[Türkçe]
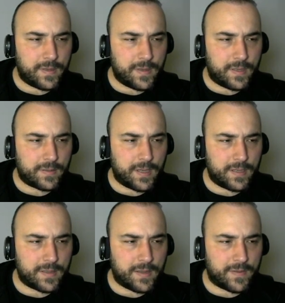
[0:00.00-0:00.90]

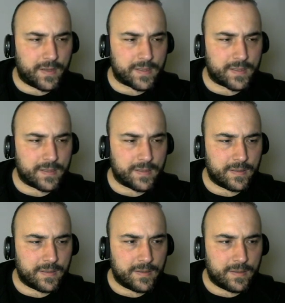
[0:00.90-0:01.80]
Atak defans
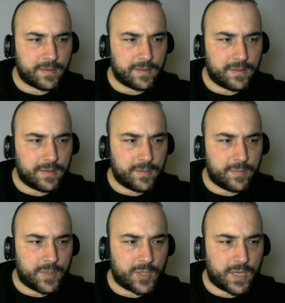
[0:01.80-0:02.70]

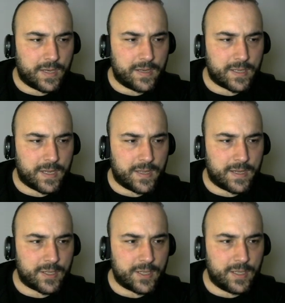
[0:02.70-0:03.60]
bir şeyler.
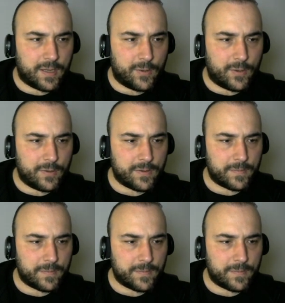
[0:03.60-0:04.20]
Enerji yine yok